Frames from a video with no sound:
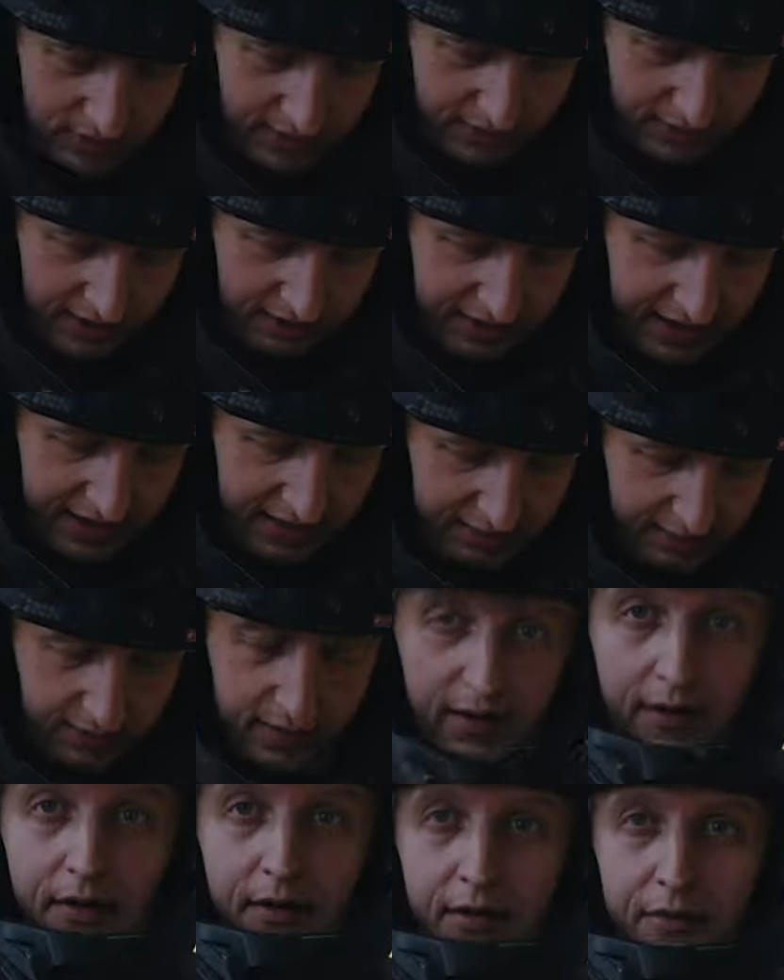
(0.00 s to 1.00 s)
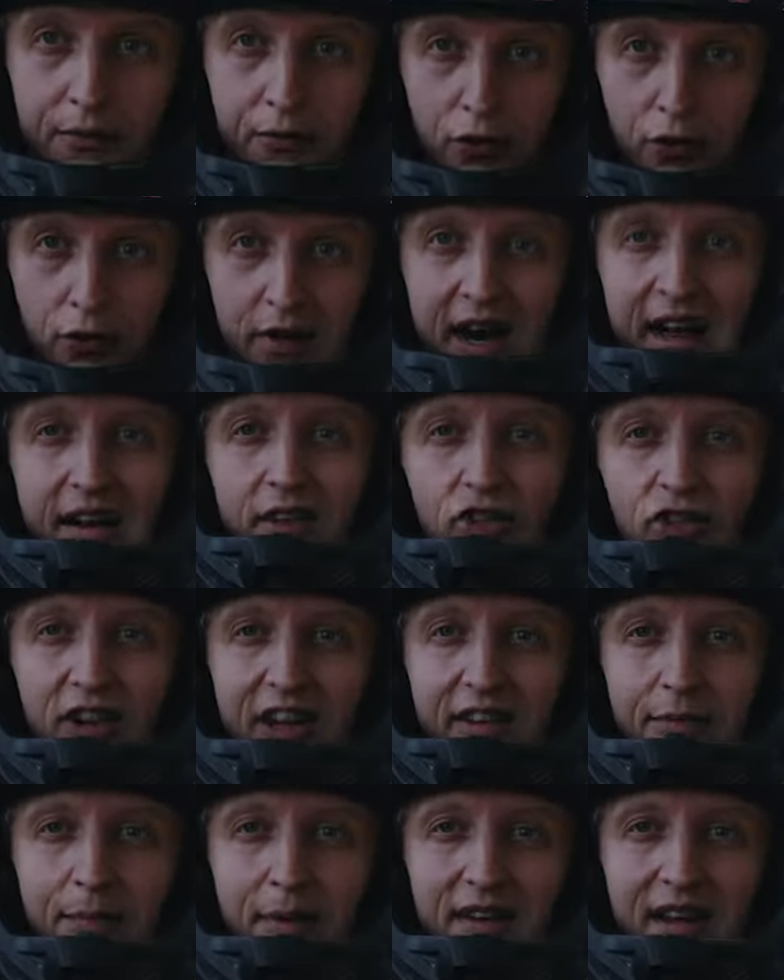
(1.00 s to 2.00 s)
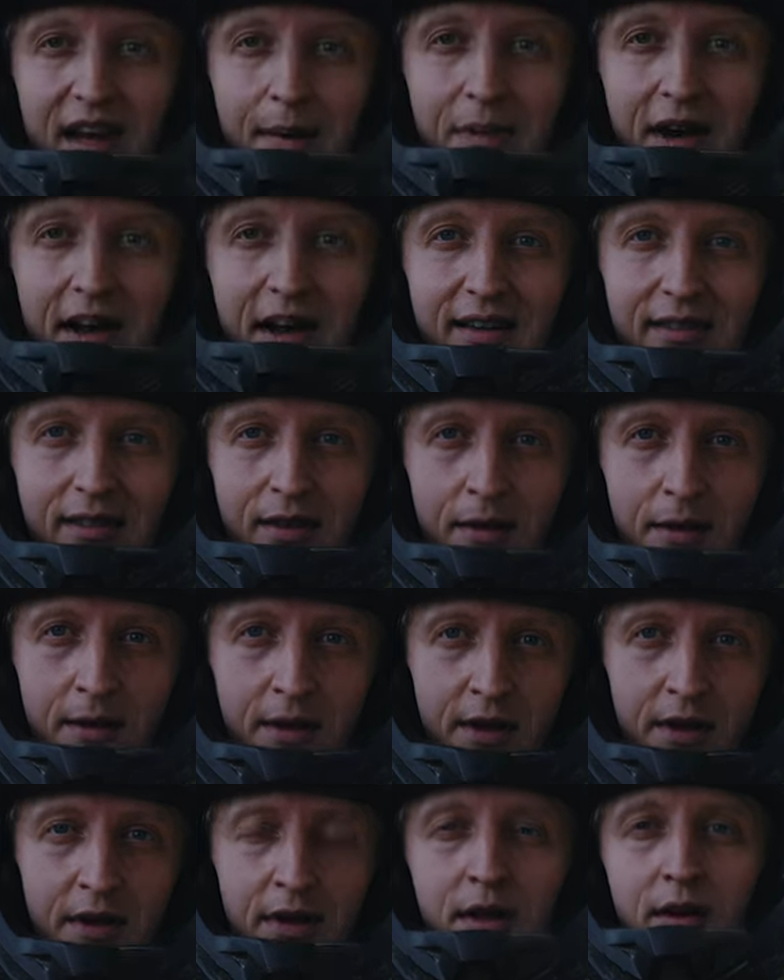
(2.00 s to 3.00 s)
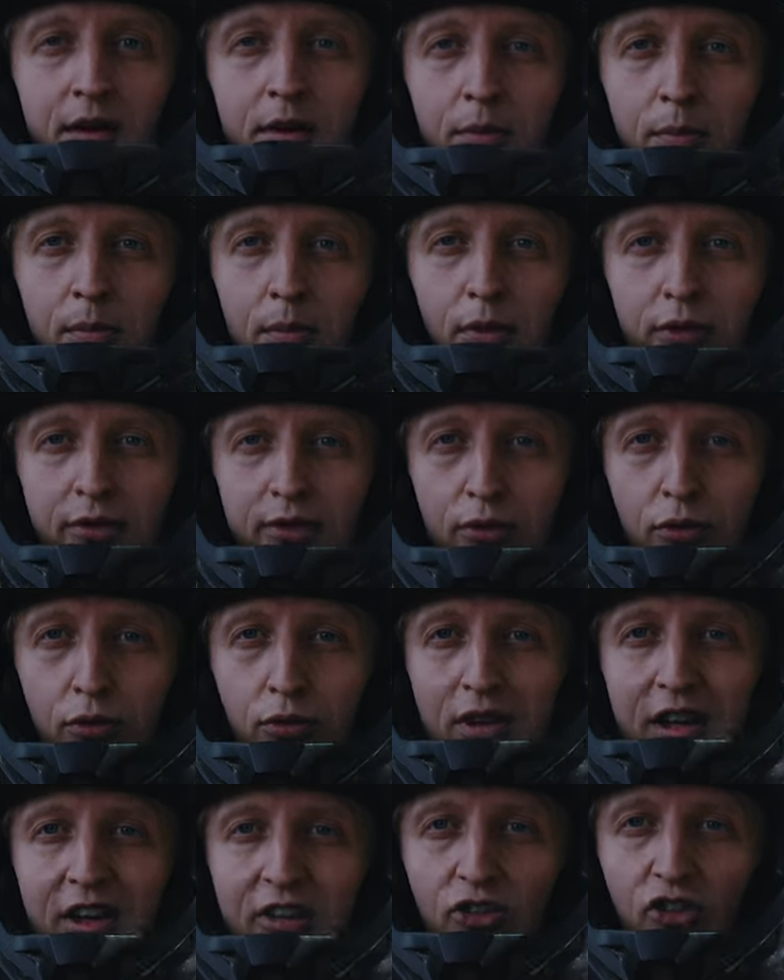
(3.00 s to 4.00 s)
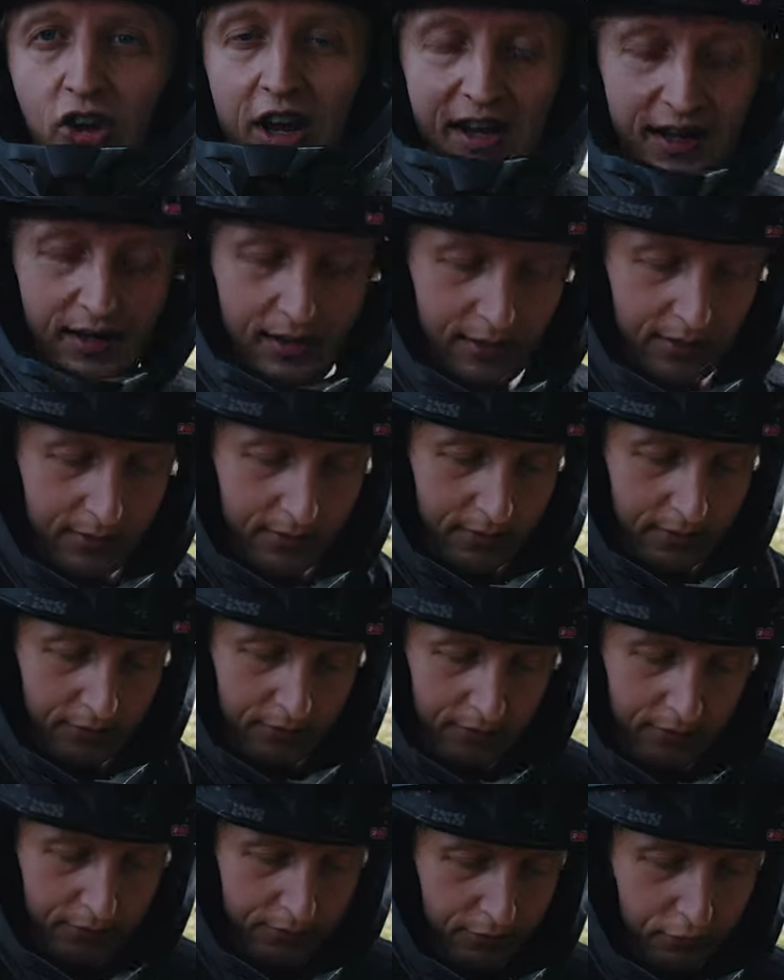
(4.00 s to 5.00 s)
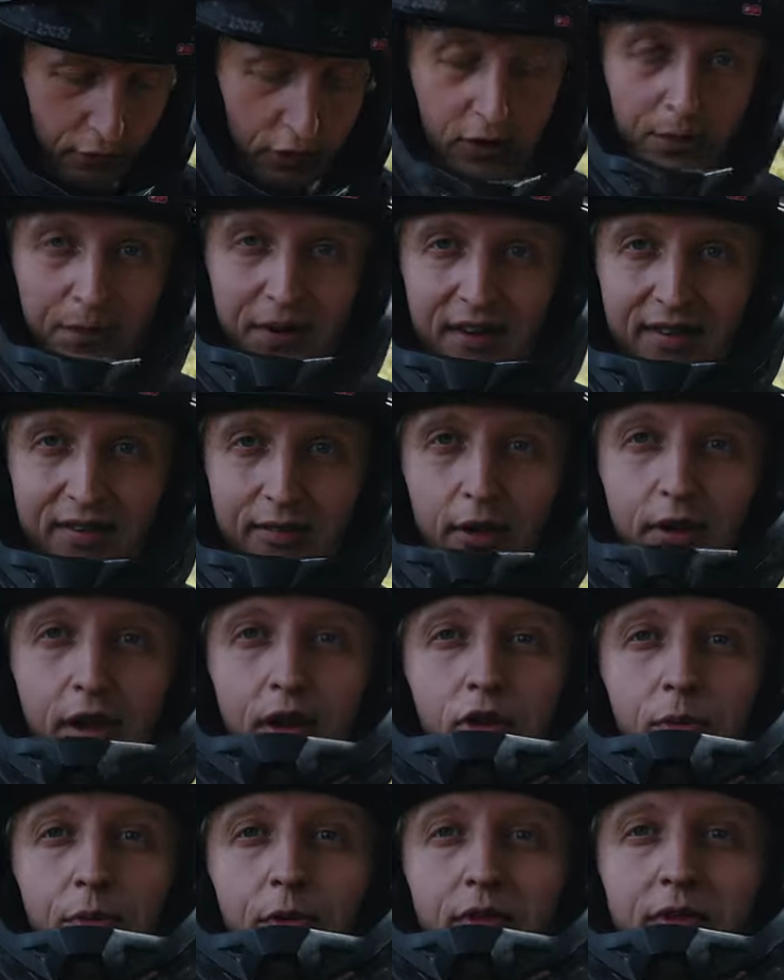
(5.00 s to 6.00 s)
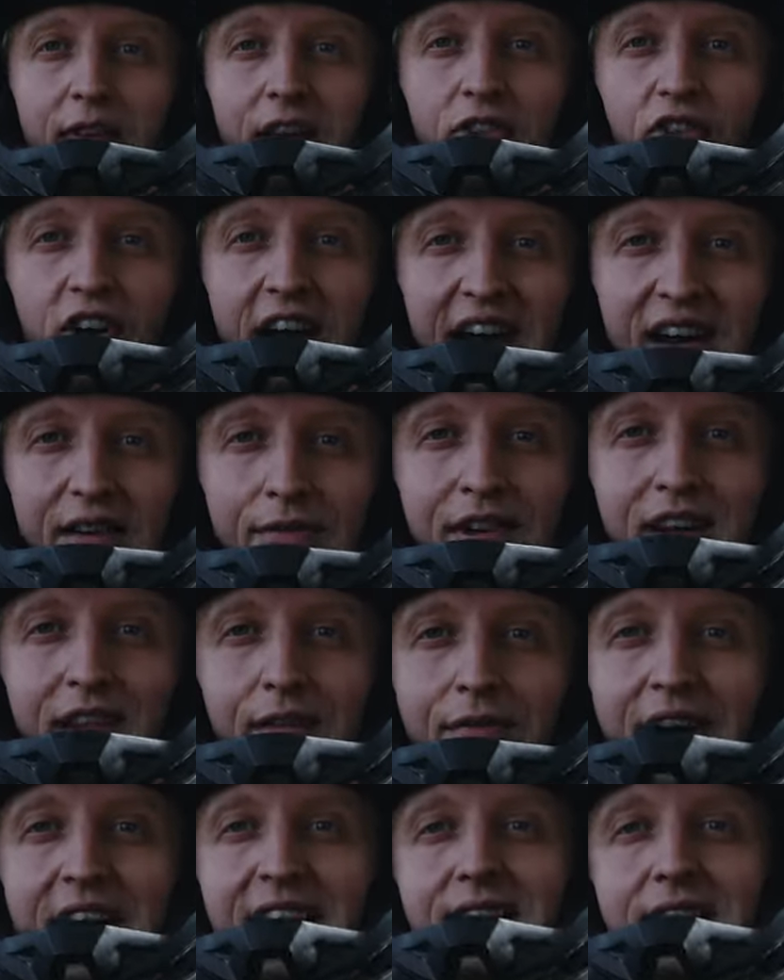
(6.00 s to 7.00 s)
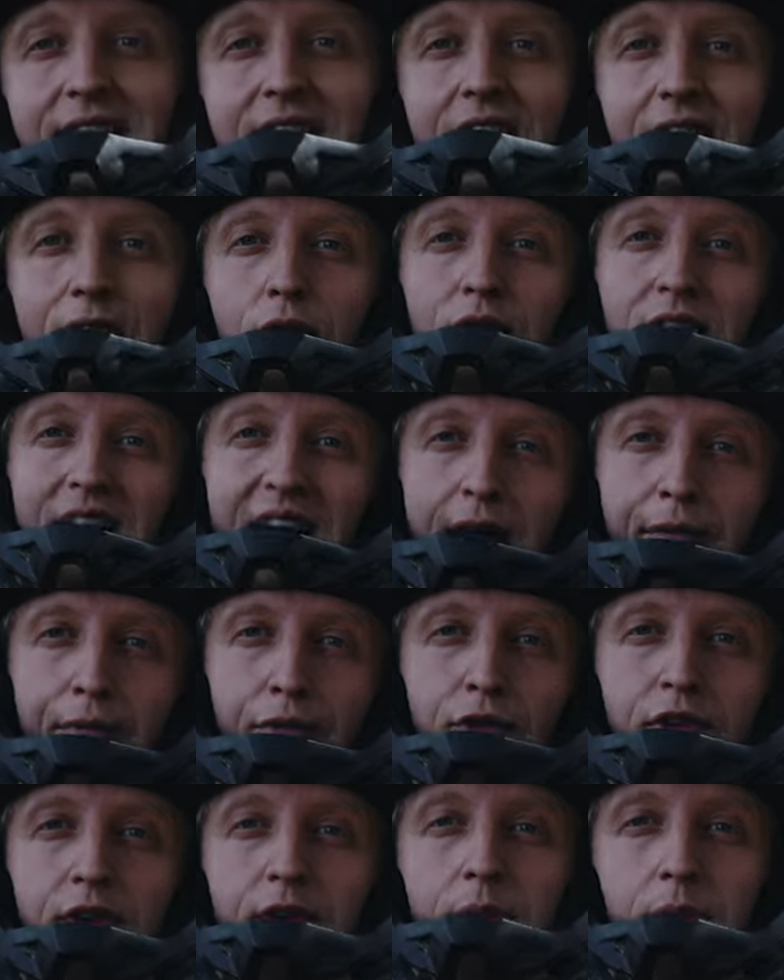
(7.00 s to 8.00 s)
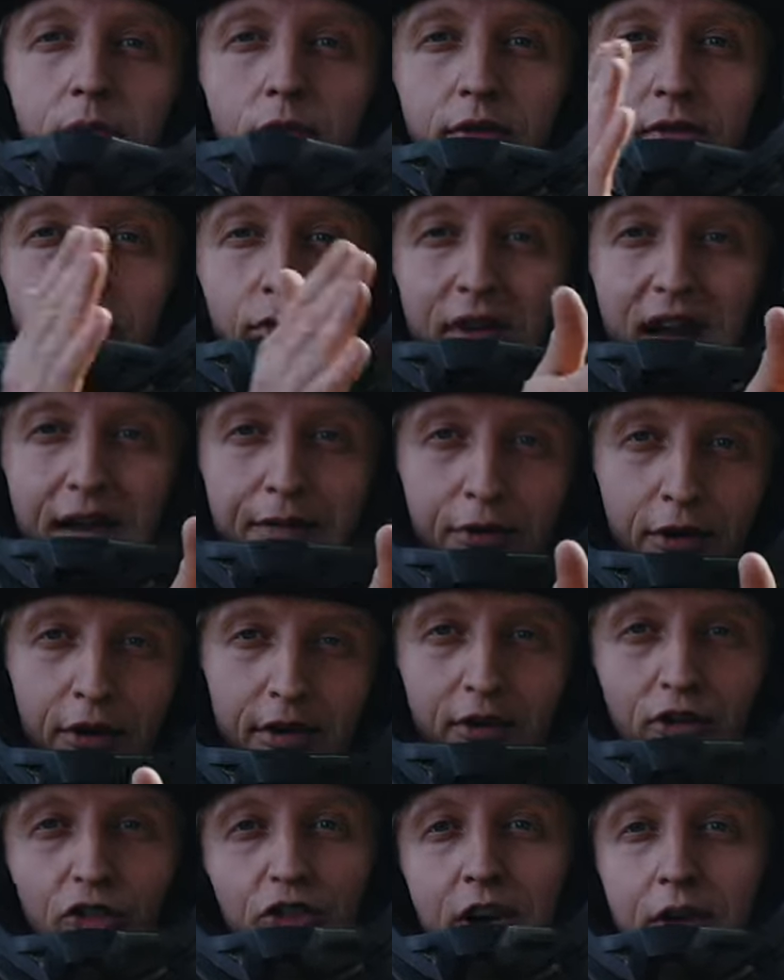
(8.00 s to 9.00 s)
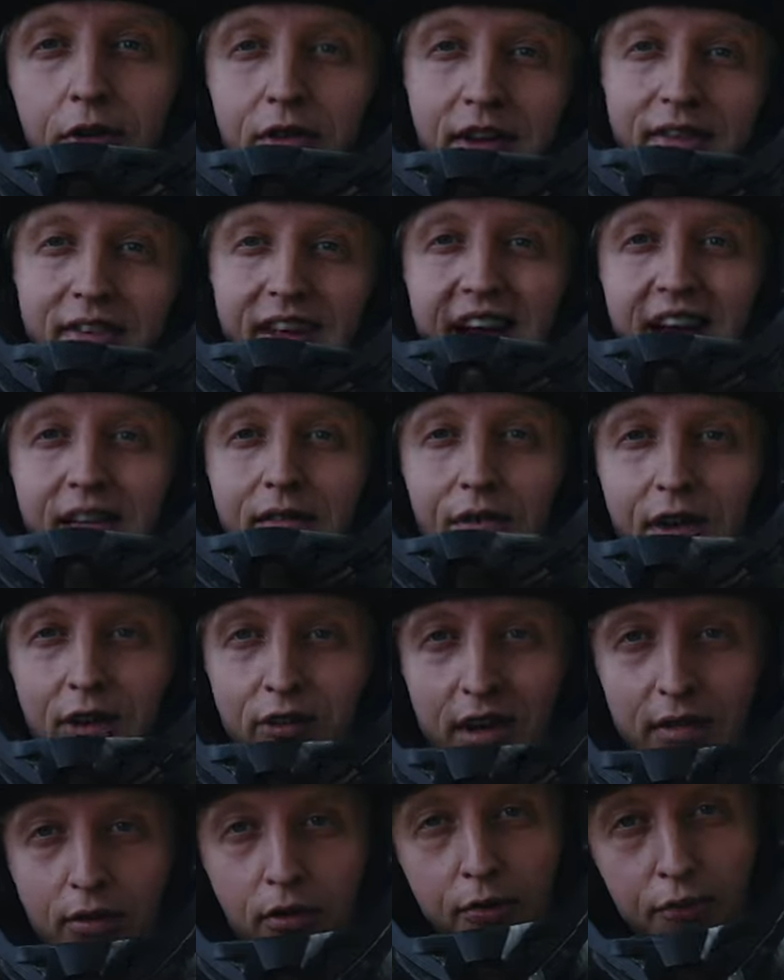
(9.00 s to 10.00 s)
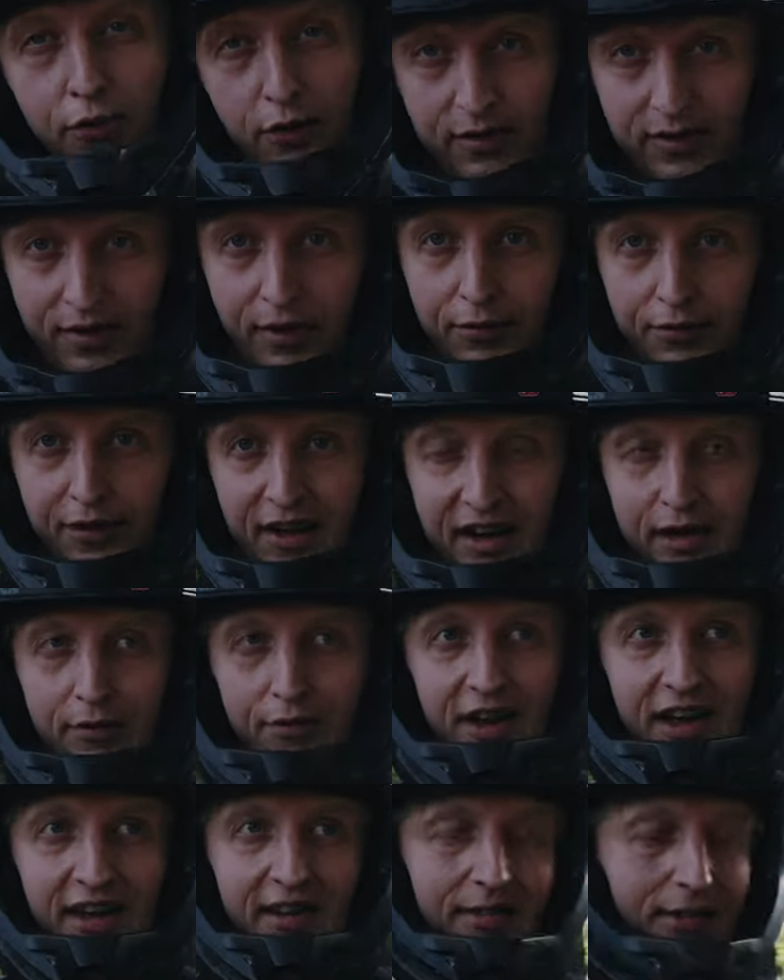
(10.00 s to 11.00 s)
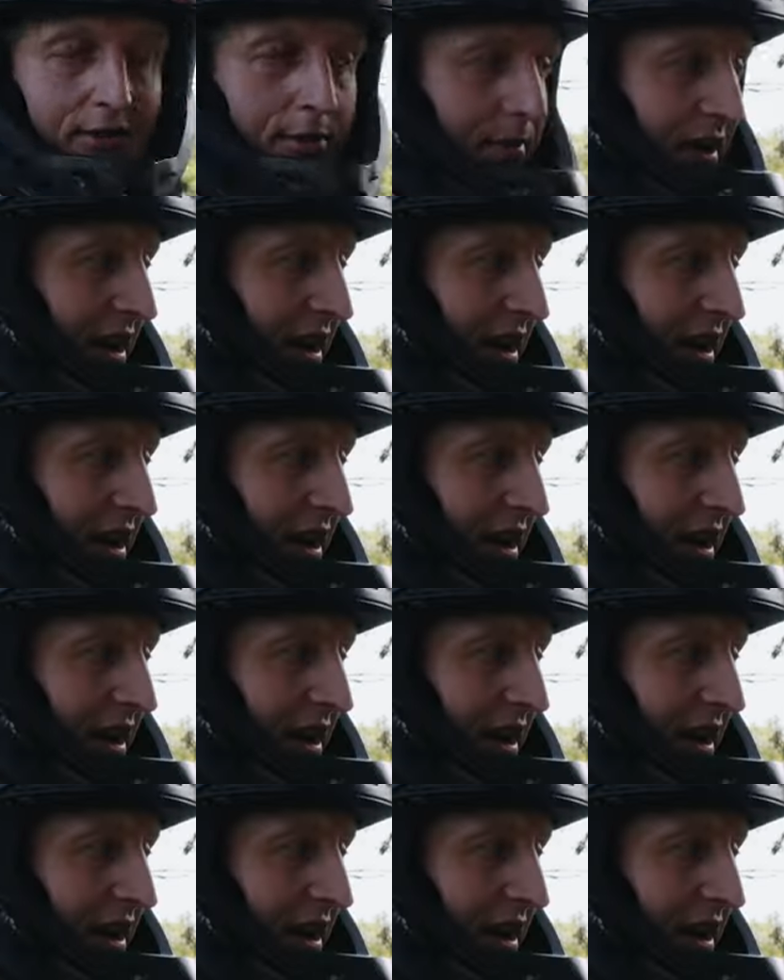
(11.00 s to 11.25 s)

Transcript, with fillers: das heißt, wo du gerade stehst mit deinem Rad, musst du nicht checken, wo du bist, sondern du musst entscheiden, wie es weitergeht. Und dafür musst du nach vorne schauen. Das heißt, wenn du jetzt so ein Wurzelfeld fährst zum